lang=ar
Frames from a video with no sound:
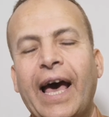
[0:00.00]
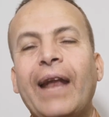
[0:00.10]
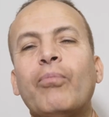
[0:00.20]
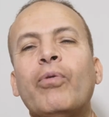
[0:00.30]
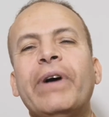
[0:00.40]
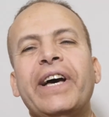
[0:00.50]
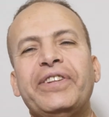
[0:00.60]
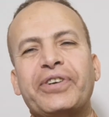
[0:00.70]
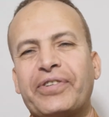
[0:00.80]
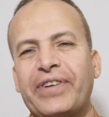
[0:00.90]

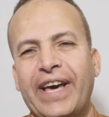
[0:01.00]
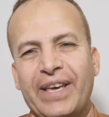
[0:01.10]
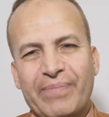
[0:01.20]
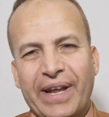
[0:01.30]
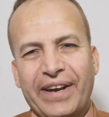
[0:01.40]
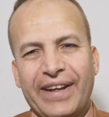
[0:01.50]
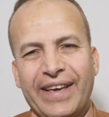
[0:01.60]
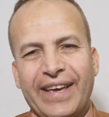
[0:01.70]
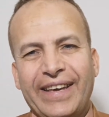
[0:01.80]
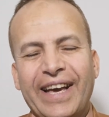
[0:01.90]
المبادر دائما
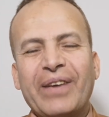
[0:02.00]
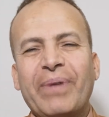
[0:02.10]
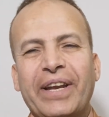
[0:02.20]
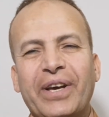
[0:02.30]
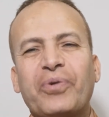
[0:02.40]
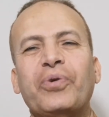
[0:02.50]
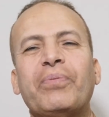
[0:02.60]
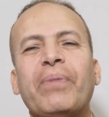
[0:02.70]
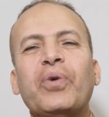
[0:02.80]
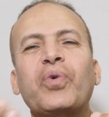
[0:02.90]
يجب أن
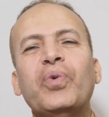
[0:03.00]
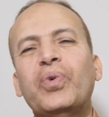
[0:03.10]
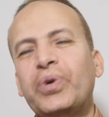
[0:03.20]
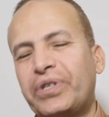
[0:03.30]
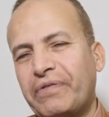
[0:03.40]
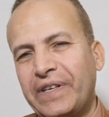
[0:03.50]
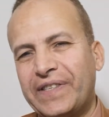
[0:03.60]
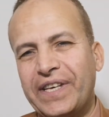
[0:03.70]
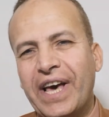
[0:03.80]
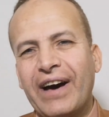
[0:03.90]
يكون موجود في
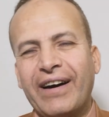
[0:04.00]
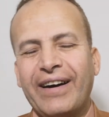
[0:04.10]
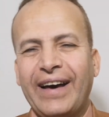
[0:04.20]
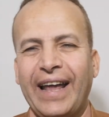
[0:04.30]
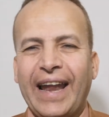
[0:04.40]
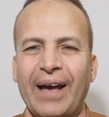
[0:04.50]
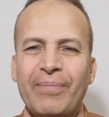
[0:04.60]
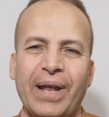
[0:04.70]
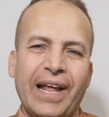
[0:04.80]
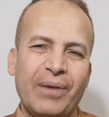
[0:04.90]
سياق
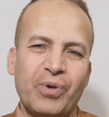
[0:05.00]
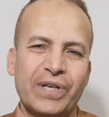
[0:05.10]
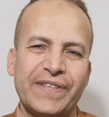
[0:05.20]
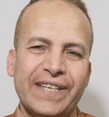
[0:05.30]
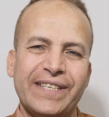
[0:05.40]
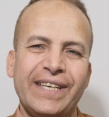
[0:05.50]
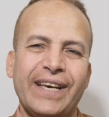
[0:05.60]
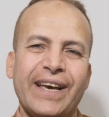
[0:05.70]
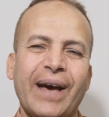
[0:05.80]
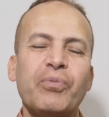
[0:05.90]
العمل
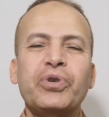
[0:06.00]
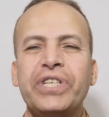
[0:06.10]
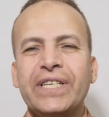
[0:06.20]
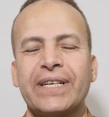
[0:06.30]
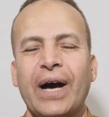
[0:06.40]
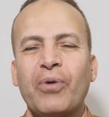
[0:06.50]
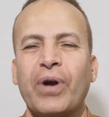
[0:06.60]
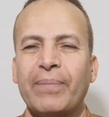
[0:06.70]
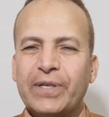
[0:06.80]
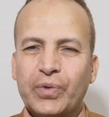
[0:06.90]
المؤسسي كمدير أو
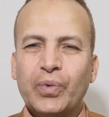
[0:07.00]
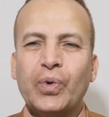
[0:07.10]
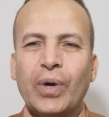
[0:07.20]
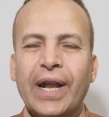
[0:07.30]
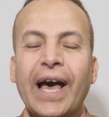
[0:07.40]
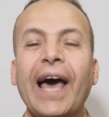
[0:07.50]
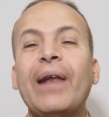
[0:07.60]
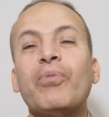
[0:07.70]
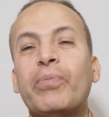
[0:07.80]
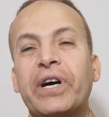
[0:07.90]
كمسؤول
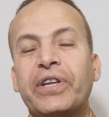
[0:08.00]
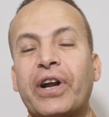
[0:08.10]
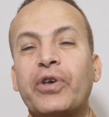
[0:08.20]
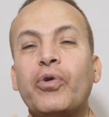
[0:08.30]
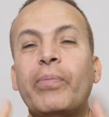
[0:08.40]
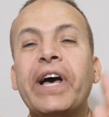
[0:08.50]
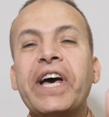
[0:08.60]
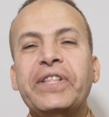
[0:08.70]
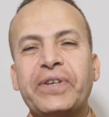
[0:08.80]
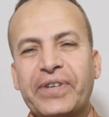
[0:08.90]
المبادرة
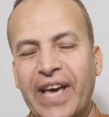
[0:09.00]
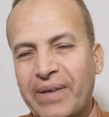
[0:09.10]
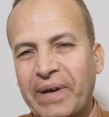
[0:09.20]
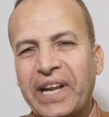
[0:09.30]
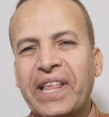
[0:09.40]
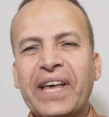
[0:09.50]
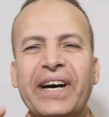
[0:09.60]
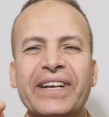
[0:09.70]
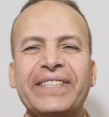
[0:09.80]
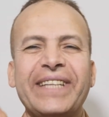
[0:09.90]
يبادر دائما إذا
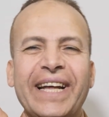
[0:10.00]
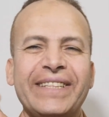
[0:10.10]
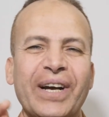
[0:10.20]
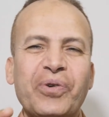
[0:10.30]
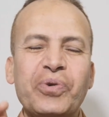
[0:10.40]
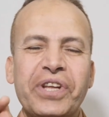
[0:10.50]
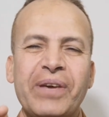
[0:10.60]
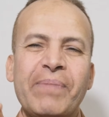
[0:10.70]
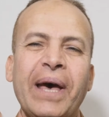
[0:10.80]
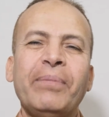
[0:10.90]
أردت أن تكون
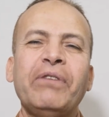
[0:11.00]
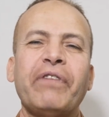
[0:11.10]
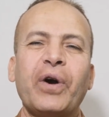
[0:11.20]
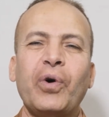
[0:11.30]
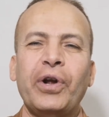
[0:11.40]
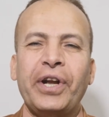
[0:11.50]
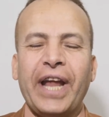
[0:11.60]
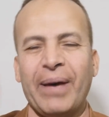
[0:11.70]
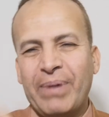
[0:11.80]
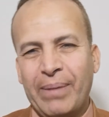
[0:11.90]
إمامي فكن
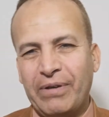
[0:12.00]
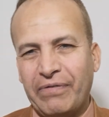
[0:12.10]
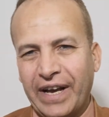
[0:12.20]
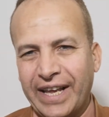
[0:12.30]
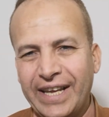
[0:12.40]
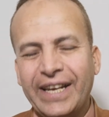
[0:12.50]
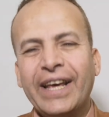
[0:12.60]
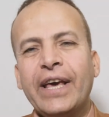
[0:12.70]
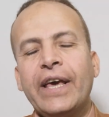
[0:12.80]
أمامي فاكرين